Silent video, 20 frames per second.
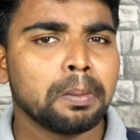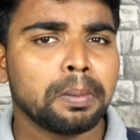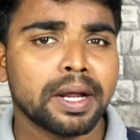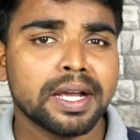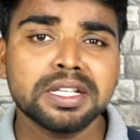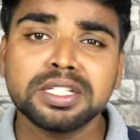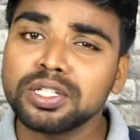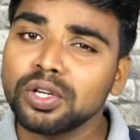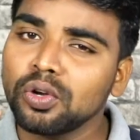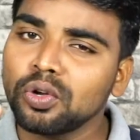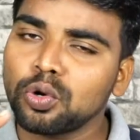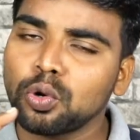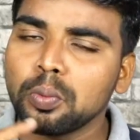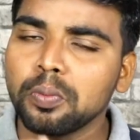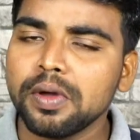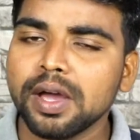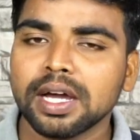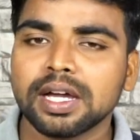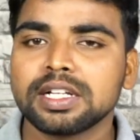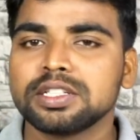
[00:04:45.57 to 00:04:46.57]
ப்ரைஸும்
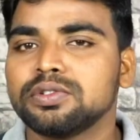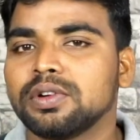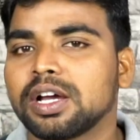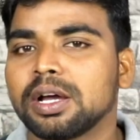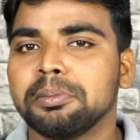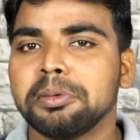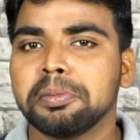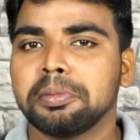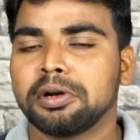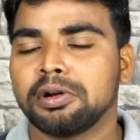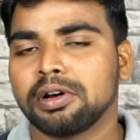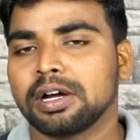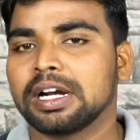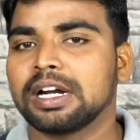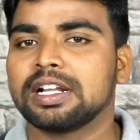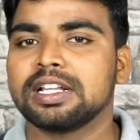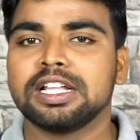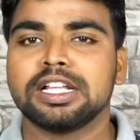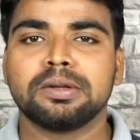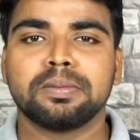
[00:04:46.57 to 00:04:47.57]
ரொம்ப அக்ரெசிவாக கம்மி பண்ணுவாங்கன்றது